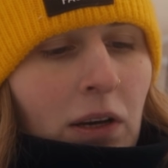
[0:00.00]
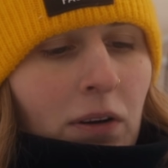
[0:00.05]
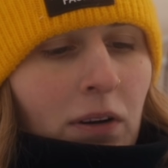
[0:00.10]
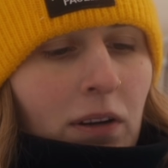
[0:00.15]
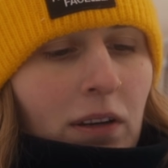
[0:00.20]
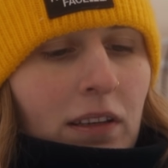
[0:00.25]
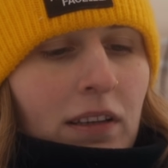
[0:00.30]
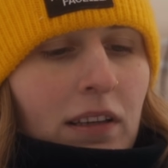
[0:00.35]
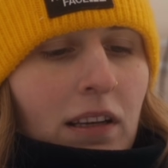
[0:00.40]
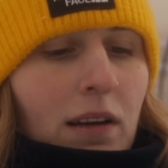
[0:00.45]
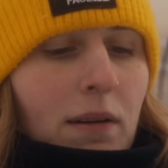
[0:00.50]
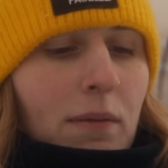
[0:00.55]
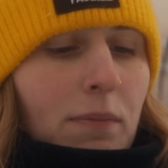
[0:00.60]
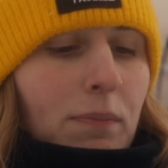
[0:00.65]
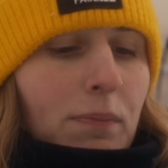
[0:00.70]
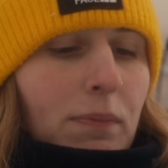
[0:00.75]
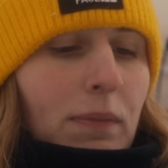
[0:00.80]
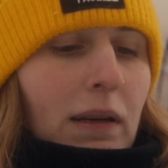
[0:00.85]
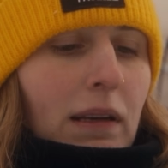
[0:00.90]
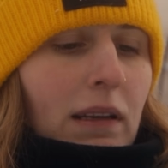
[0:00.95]
Und ich glaube,
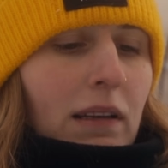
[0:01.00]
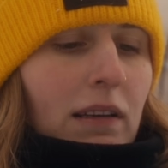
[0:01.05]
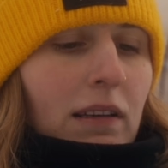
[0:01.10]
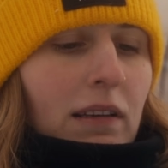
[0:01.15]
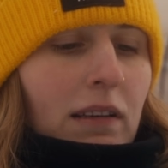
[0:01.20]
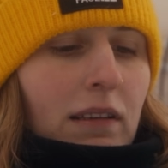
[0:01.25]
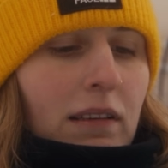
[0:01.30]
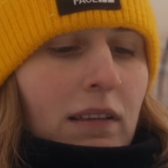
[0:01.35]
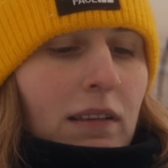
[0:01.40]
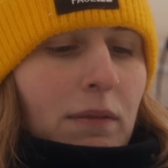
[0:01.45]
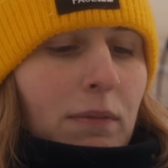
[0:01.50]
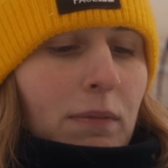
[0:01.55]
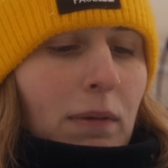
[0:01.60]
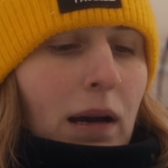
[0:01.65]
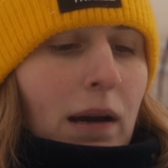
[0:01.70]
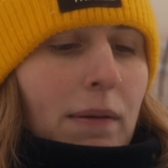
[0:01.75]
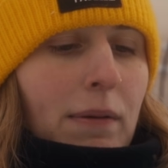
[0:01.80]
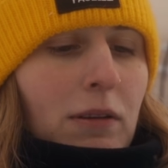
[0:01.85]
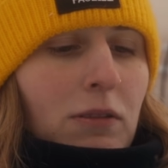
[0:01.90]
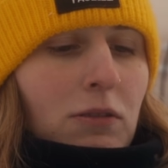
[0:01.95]
die
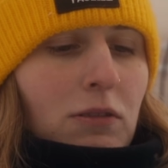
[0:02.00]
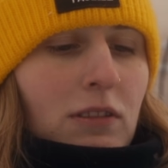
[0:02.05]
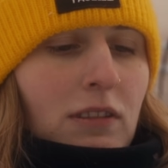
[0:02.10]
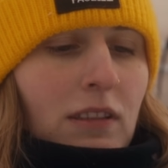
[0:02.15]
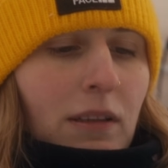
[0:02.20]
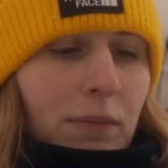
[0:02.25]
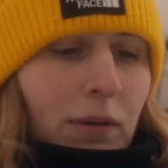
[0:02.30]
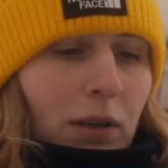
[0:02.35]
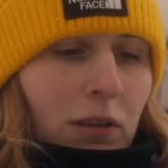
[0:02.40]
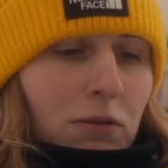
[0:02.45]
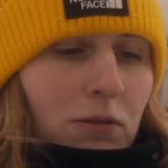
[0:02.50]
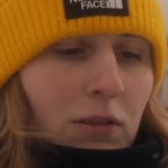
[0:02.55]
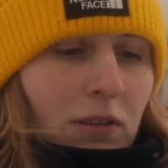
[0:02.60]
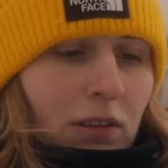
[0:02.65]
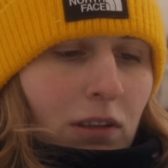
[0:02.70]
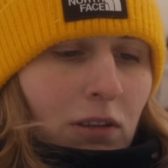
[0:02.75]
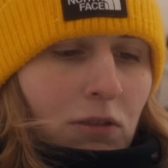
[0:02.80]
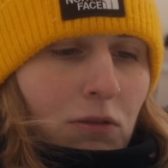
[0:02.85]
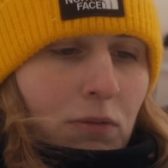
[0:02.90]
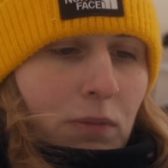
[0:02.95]
Bearbeitungstemperatur ist
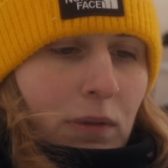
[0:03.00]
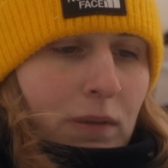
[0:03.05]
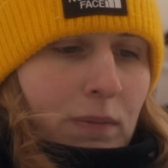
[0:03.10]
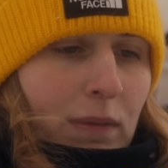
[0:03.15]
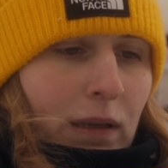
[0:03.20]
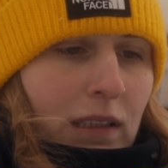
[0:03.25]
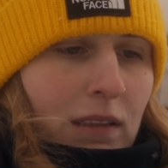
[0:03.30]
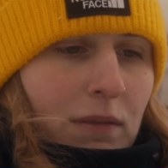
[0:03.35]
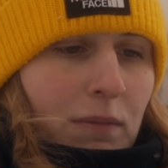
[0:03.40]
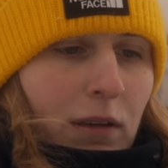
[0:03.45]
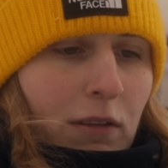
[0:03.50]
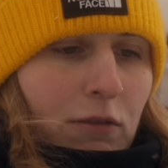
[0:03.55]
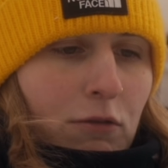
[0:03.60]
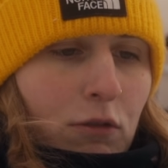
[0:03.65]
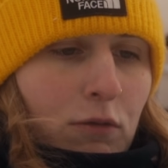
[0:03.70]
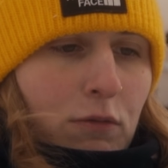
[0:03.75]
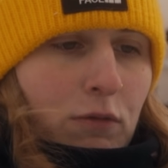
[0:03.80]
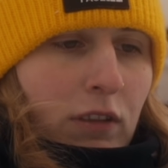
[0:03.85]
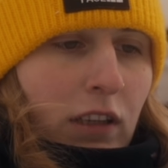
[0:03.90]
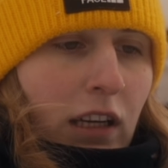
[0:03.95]
auch nur bis maximal
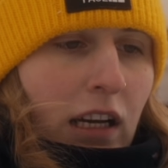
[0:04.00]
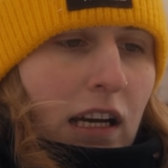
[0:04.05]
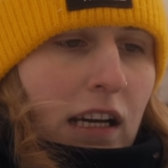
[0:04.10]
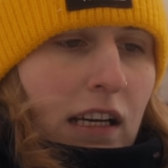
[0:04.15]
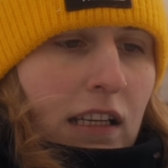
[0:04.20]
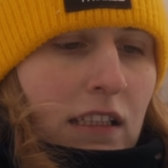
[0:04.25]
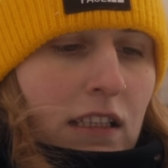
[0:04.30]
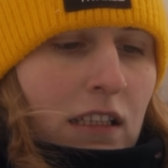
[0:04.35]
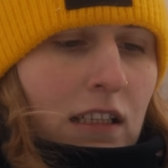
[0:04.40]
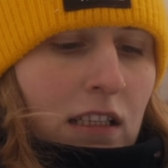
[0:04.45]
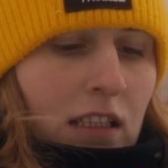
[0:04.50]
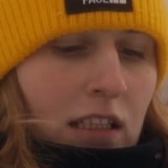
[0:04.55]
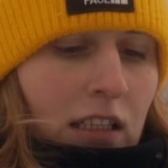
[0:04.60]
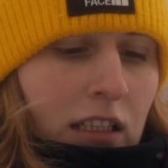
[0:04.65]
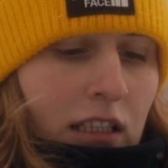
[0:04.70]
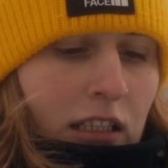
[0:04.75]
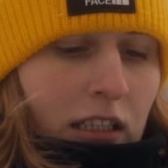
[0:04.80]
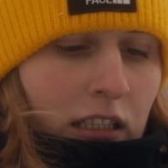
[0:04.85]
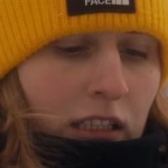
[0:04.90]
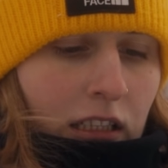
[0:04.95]
5 Grad,
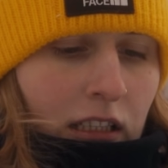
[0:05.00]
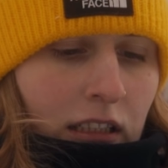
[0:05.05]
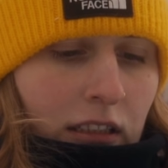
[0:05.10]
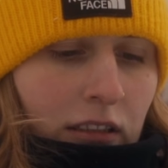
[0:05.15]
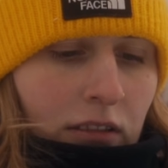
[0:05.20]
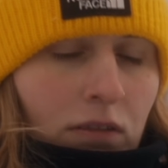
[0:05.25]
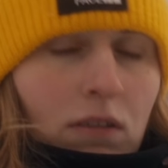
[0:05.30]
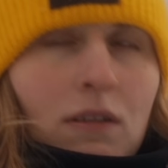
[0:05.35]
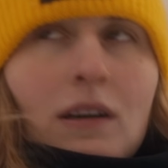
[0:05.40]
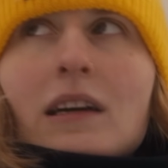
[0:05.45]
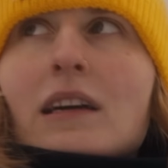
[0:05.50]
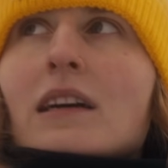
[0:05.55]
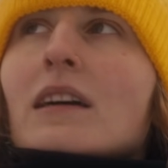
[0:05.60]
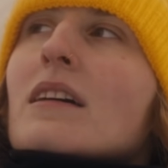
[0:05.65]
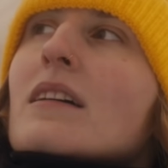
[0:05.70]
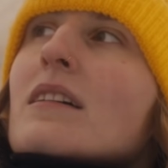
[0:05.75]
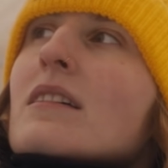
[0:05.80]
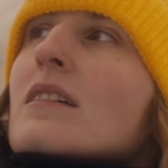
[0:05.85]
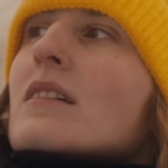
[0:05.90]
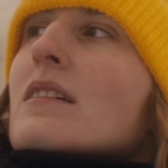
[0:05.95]
weil
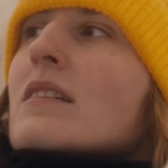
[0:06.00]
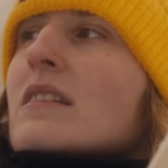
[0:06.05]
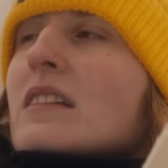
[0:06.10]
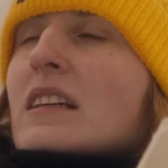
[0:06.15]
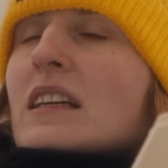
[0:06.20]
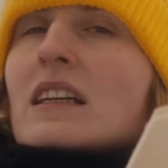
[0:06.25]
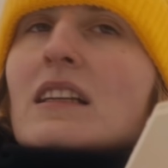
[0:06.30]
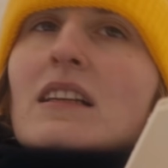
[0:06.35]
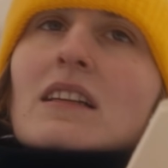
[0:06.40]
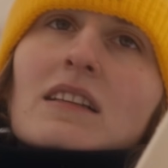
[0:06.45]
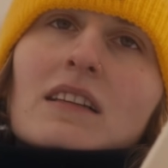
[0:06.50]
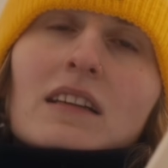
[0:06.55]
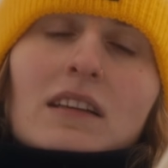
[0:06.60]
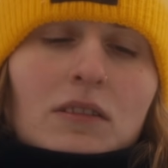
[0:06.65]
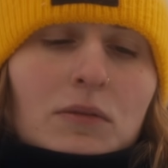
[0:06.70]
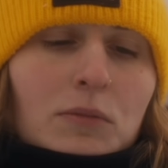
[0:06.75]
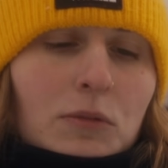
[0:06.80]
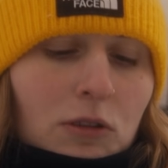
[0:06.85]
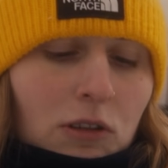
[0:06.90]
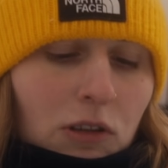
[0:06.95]
es regnet ja,
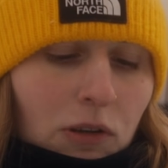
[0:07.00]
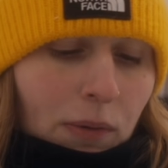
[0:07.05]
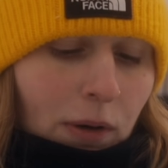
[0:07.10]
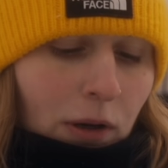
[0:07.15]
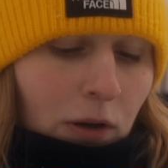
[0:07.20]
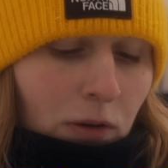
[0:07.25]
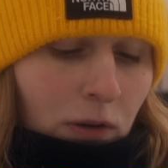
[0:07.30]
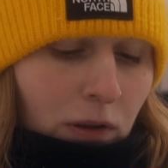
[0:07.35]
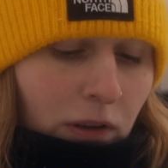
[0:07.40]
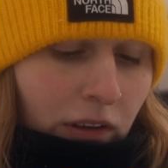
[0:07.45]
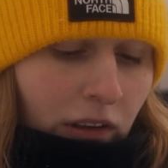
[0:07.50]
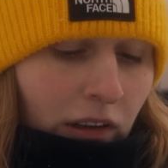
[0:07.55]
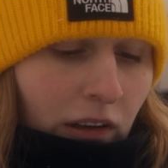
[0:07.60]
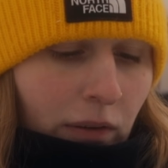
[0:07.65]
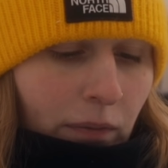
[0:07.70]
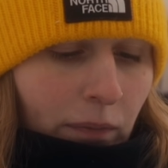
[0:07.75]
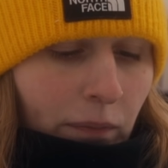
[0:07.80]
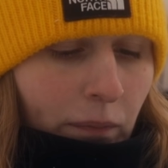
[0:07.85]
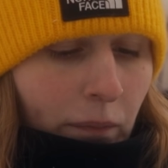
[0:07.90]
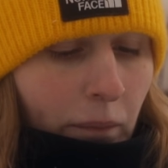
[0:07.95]
es muss ja über Null
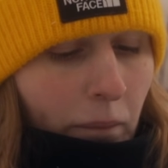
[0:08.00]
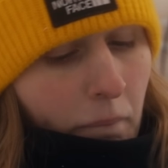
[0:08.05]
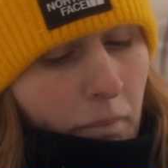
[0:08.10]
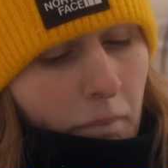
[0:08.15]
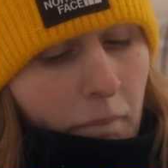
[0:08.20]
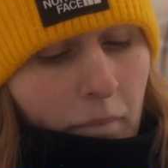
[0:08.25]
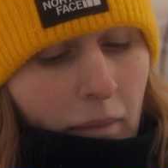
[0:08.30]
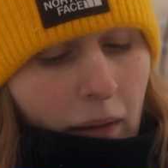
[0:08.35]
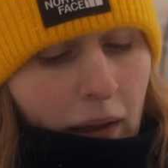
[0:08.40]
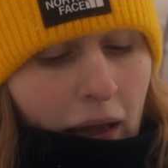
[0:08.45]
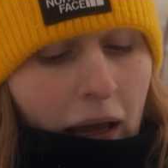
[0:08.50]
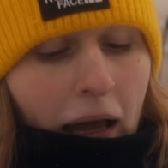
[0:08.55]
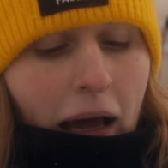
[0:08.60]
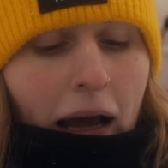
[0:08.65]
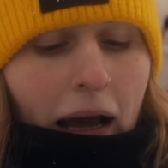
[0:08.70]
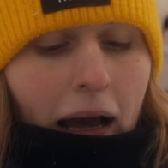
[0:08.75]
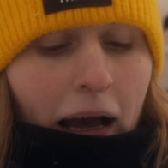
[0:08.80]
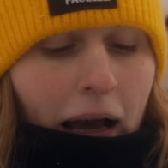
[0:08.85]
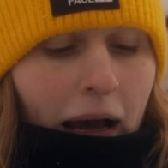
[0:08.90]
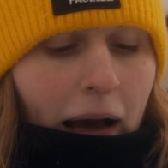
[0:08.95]
sein.
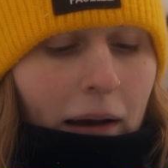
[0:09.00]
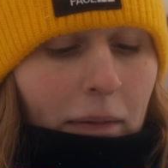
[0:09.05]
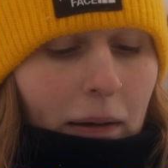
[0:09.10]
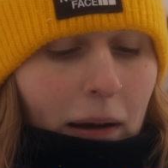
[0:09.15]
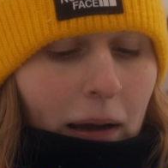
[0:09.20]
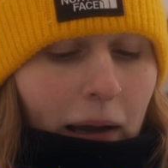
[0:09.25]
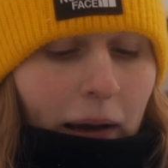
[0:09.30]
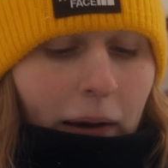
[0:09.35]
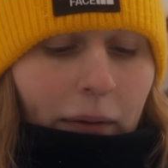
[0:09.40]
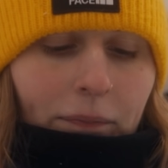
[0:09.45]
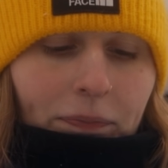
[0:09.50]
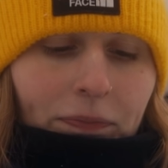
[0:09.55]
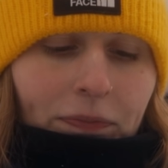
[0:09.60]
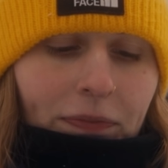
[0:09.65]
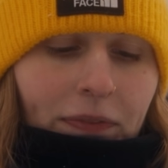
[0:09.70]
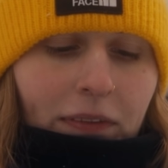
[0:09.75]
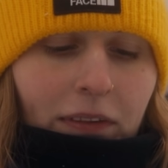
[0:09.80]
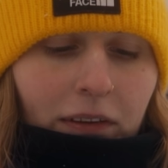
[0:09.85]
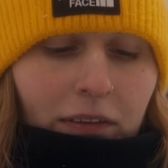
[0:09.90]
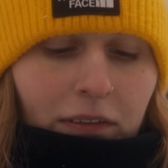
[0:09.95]
Aber ja,
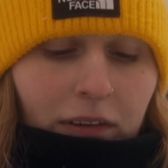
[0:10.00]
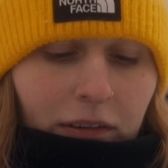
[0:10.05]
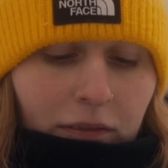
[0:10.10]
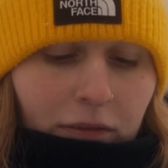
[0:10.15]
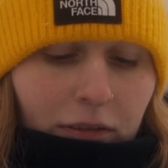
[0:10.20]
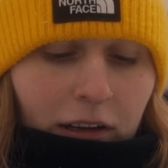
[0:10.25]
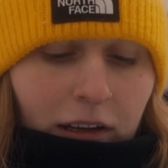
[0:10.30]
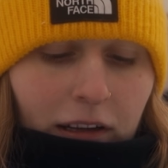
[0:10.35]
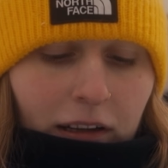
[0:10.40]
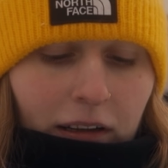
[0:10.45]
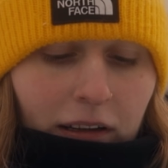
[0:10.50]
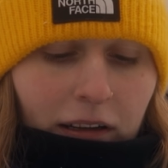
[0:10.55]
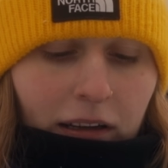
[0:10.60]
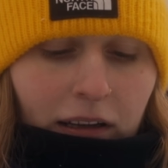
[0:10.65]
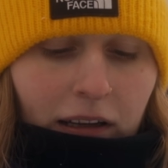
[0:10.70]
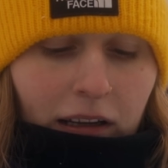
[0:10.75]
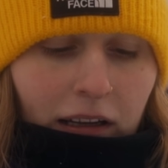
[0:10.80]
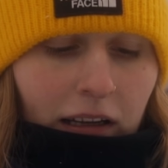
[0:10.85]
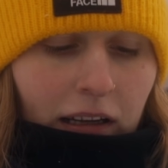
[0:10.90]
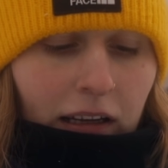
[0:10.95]
ist auf jeden Fall
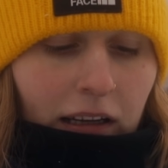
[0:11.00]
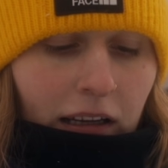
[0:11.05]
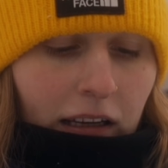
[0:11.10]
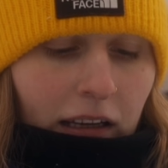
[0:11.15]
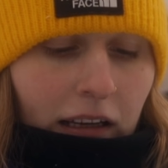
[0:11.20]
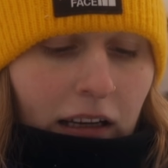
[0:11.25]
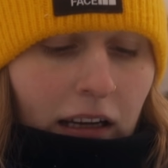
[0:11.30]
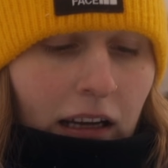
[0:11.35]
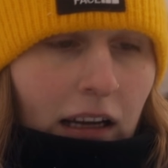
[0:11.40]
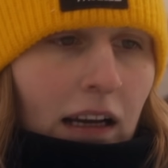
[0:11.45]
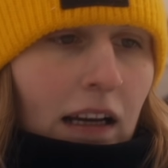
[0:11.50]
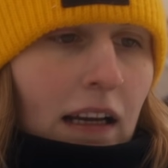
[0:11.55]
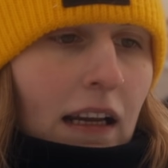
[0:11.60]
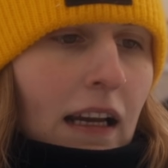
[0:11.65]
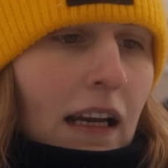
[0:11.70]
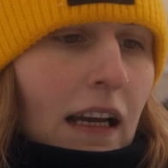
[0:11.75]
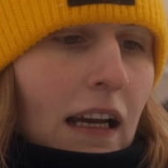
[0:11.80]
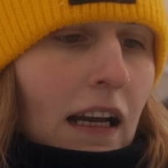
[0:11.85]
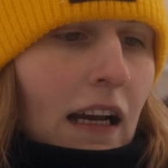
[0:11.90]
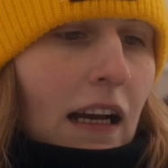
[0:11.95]

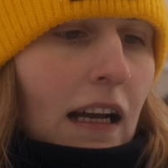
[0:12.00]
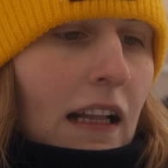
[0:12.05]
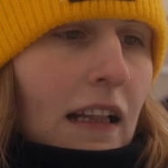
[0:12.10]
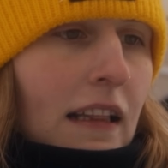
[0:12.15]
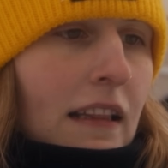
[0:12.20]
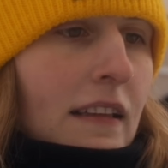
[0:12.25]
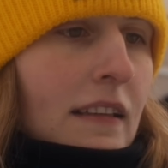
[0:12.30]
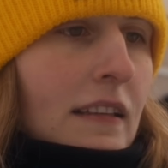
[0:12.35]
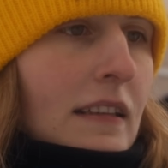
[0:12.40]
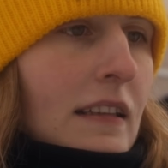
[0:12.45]
kalt.